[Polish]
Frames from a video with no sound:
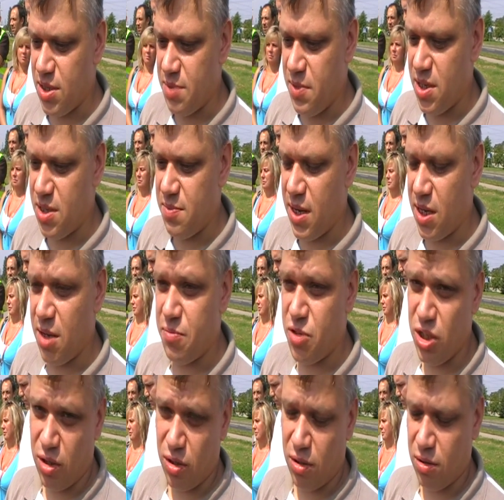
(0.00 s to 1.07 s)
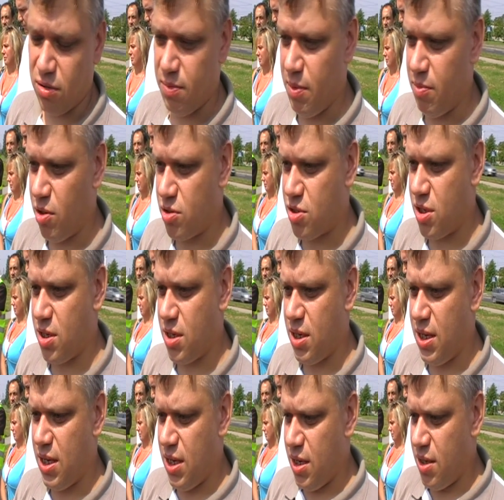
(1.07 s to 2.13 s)
jest mi niezmiernie przykro, mimo że
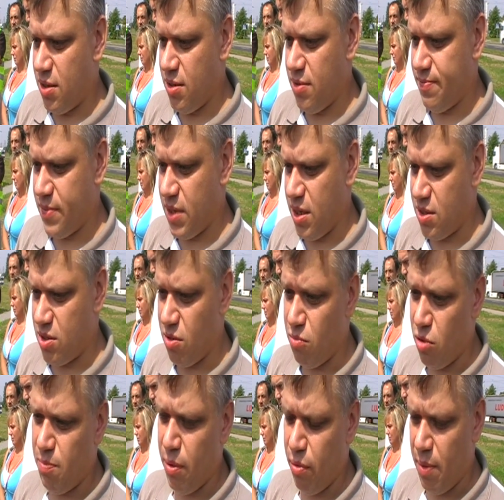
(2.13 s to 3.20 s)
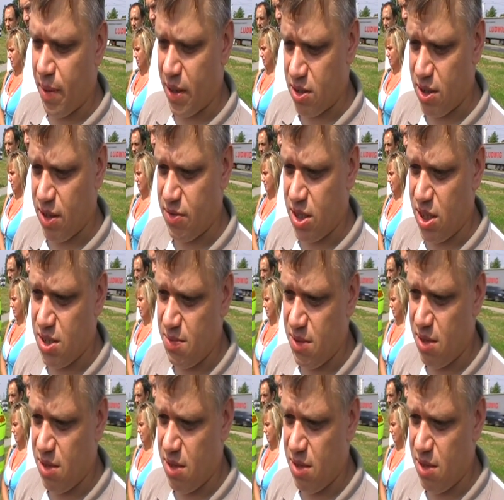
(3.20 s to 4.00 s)
jest to mój były pracodawca, jest